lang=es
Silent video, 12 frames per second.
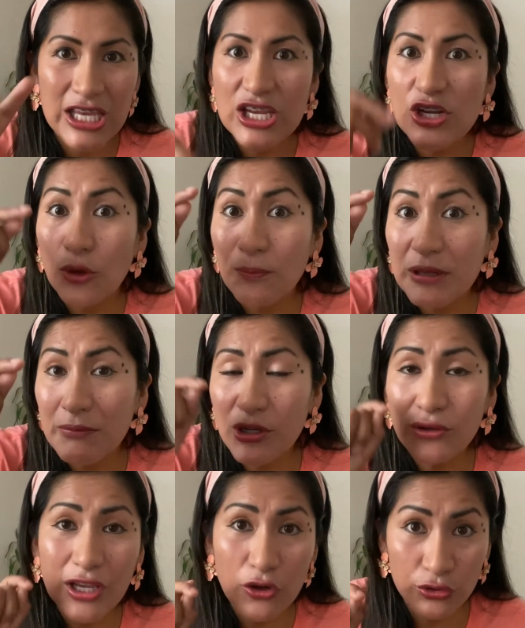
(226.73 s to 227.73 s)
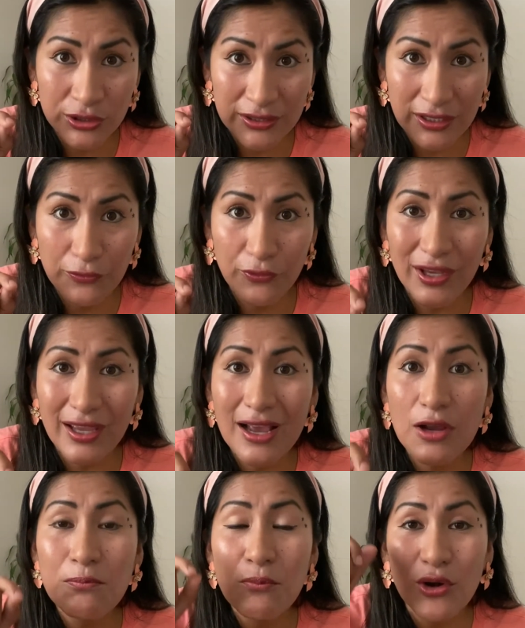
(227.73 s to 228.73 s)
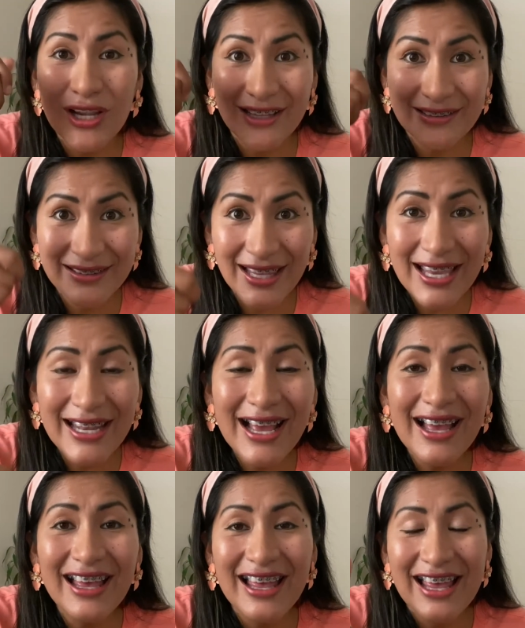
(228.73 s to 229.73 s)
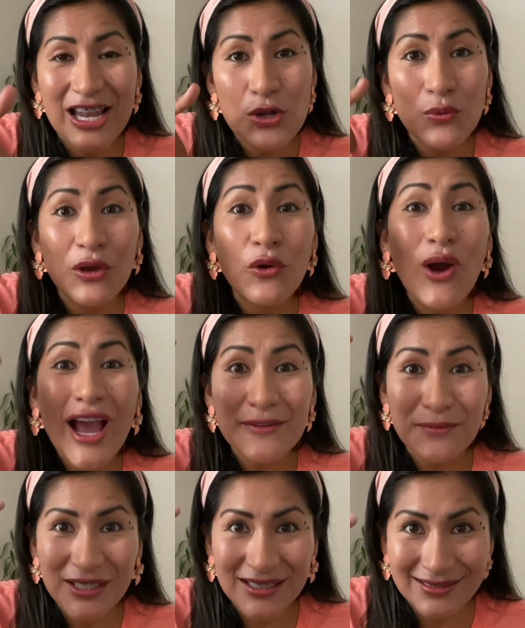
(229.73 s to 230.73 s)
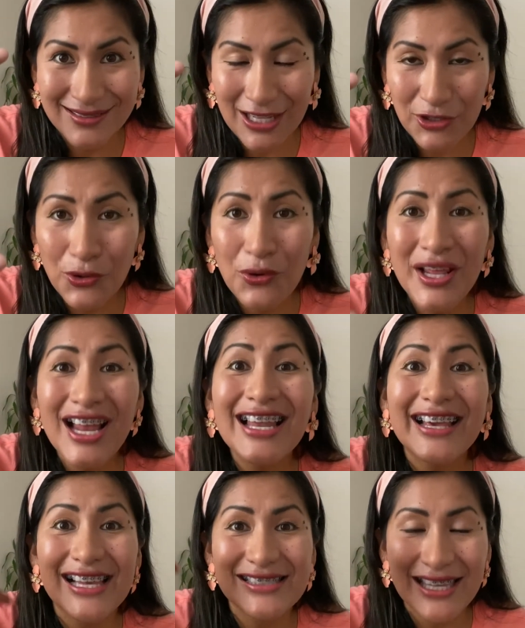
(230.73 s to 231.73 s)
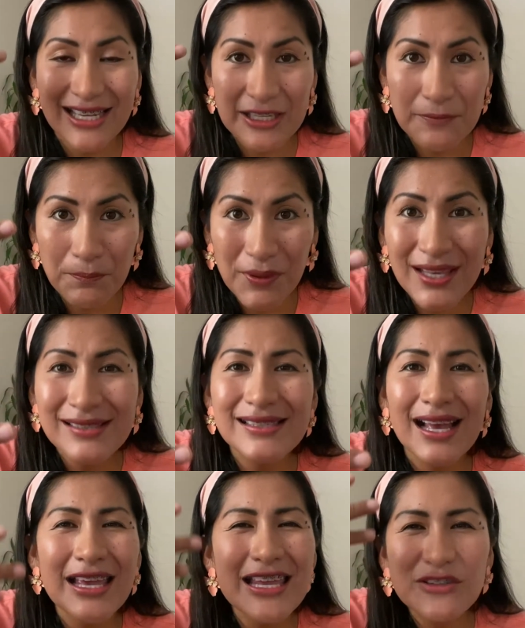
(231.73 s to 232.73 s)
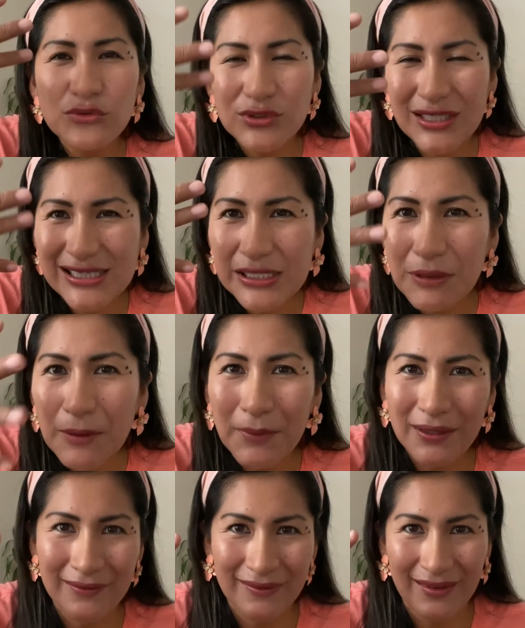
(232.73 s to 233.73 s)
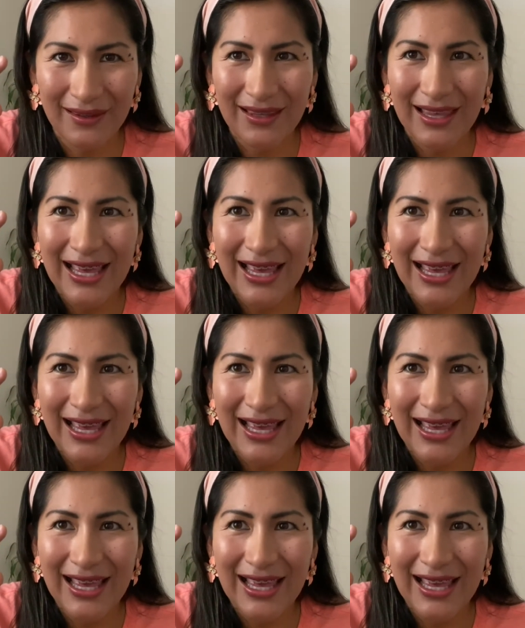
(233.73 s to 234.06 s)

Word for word: Y lo primero que contraté fue volantera, luego administradora, la que hacía limpieza y sucesivamente.